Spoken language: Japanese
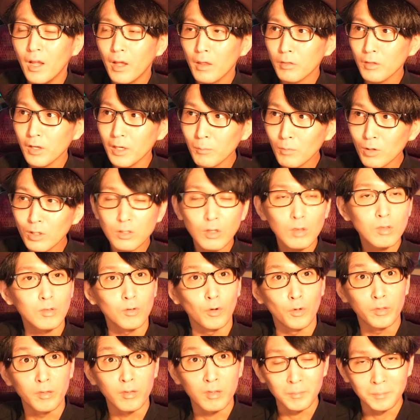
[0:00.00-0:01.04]
それも一つ
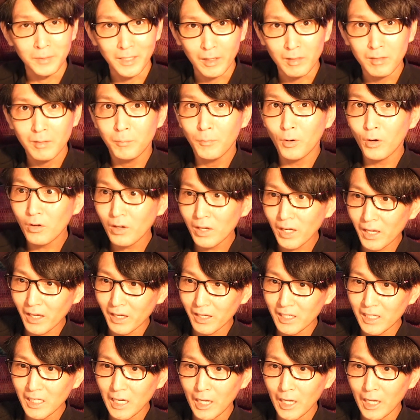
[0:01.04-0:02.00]
おすすめです僕が